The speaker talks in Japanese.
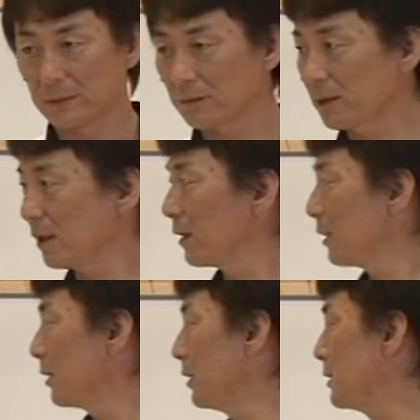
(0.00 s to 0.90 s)

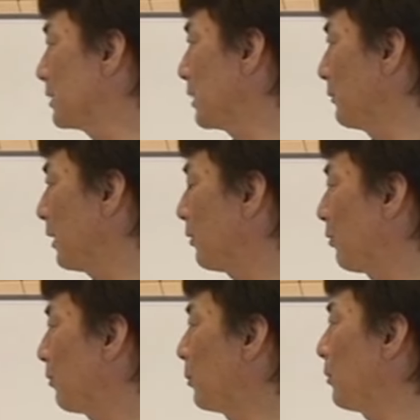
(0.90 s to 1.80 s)
で意識は
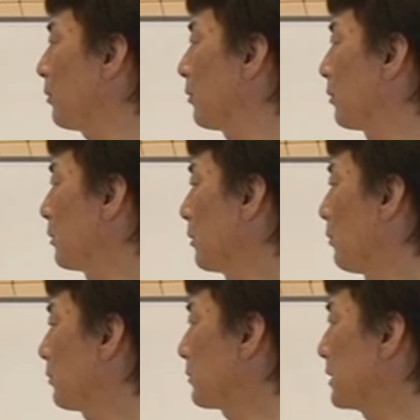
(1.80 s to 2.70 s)
ほぼ
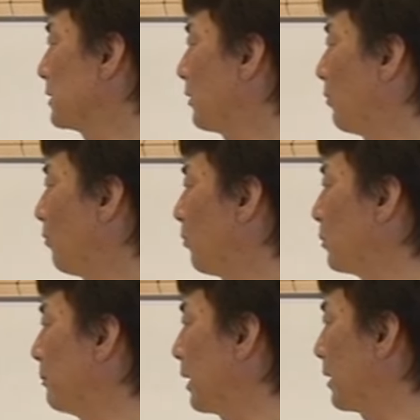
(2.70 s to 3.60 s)
ほとんど選手は
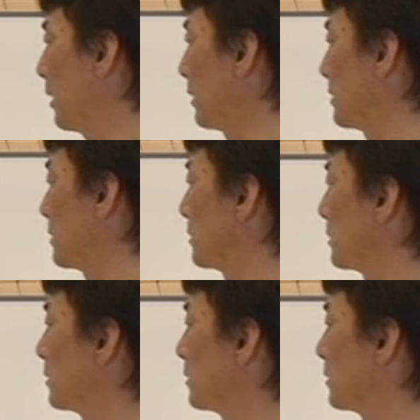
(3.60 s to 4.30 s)
ホームばっかりです